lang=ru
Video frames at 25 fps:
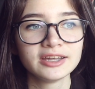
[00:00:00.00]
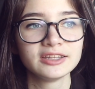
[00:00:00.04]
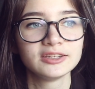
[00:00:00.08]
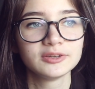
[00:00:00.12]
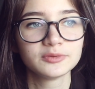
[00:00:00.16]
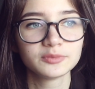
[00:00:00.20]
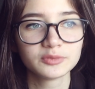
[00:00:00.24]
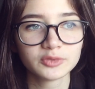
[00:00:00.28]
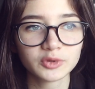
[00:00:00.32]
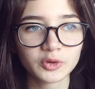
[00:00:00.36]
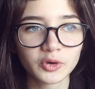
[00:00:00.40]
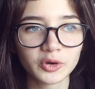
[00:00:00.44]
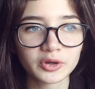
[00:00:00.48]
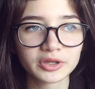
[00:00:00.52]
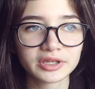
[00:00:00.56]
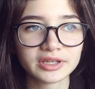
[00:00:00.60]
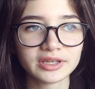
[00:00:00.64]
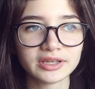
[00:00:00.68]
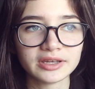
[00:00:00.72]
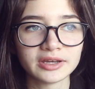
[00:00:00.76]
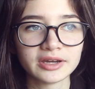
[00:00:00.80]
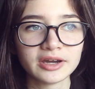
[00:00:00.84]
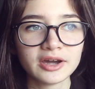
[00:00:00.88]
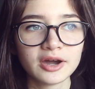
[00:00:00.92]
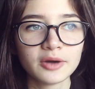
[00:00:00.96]

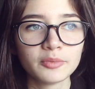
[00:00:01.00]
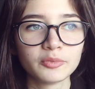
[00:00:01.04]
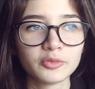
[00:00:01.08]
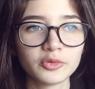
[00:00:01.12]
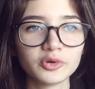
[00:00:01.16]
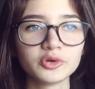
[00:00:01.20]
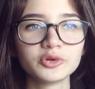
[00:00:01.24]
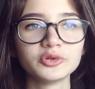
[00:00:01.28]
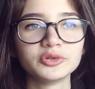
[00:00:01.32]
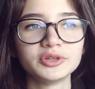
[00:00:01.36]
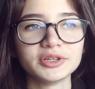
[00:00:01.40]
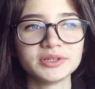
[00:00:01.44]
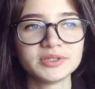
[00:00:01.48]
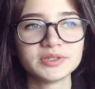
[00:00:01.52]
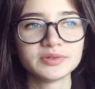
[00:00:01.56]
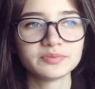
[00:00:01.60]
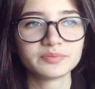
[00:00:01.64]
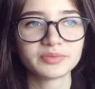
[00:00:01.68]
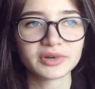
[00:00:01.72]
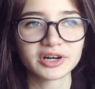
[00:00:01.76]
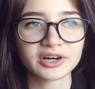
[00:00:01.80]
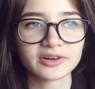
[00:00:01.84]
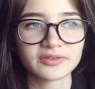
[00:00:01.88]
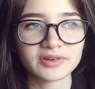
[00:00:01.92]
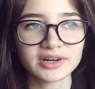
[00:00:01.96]
Немногие могут этим
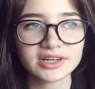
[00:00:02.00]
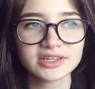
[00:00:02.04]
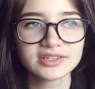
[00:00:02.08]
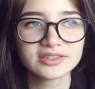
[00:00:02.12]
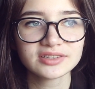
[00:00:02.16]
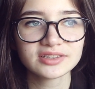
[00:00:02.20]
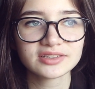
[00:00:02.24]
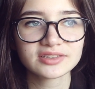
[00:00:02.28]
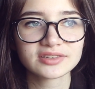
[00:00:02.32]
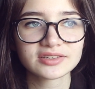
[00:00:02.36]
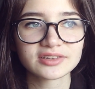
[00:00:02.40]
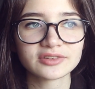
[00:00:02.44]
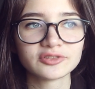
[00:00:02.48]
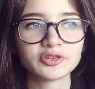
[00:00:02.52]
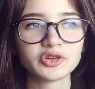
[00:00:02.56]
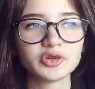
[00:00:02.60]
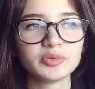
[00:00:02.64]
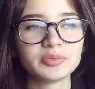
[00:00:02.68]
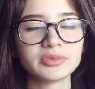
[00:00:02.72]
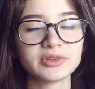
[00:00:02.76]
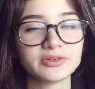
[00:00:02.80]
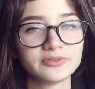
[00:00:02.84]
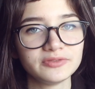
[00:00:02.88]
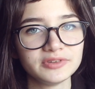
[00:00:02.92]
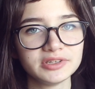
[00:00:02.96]
похвастаться, но
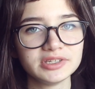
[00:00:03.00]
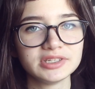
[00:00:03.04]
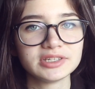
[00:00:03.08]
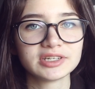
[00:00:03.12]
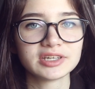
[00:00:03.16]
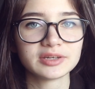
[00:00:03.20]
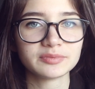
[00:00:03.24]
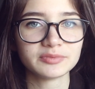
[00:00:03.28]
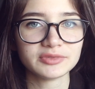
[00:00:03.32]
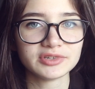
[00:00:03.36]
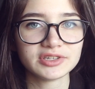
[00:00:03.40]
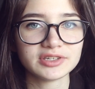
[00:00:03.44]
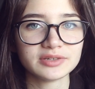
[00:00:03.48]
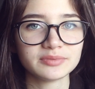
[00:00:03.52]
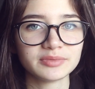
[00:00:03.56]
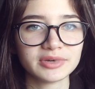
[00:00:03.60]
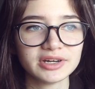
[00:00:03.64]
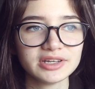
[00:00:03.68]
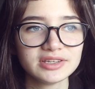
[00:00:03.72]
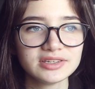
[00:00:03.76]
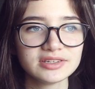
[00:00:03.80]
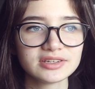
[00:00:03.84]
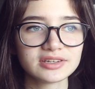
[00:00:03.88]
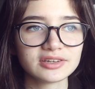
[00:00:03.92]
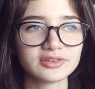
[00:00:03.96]
именно физики и
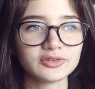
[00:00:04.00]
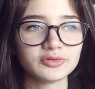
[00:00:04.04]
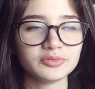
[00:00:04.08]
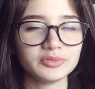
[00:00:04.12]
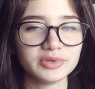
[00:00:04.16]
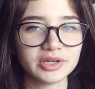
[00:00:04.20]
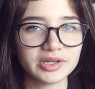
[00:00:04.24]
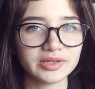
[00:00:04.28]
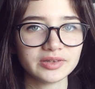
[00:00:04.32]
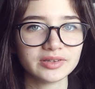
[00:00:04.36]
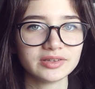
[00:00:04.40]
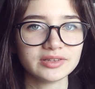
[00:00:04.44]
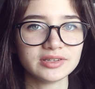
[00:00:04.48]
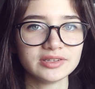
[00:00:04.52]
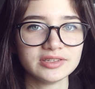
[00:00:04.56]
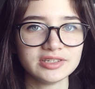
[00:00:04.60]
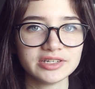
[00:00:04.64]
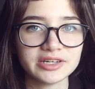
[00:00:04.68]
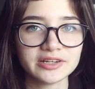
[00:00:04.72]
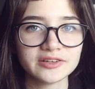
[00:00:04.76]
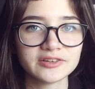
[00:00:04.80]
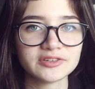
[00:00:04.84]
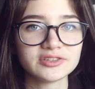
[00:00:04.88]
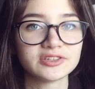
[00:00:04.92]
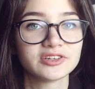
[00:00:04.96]
математики умеют это
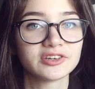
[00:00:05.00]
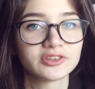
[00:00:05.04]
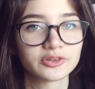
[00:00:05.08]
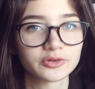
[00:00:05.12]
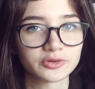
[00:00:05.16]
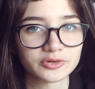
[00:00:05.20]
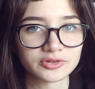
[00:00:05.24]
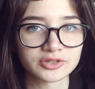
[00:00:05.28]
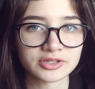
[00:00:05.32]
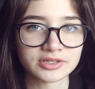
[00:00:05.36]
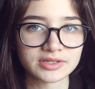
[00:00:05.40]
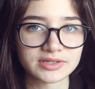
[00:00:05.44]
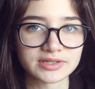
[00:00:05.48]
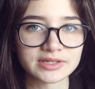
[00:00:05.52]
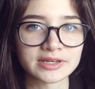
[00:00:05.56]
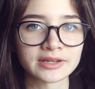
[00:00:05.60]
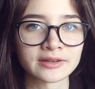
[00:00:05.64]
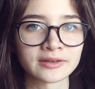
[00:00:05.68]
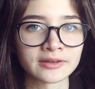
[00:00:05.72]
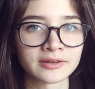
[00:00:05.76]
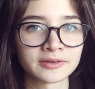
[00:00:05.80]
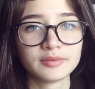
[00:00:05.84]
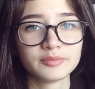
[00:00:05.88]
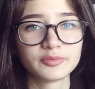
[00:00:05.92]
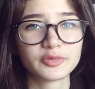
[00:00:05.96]
делать, и это очень
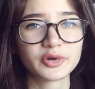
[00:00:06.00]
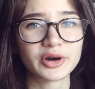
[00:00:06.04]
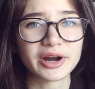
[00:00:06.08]
ценно.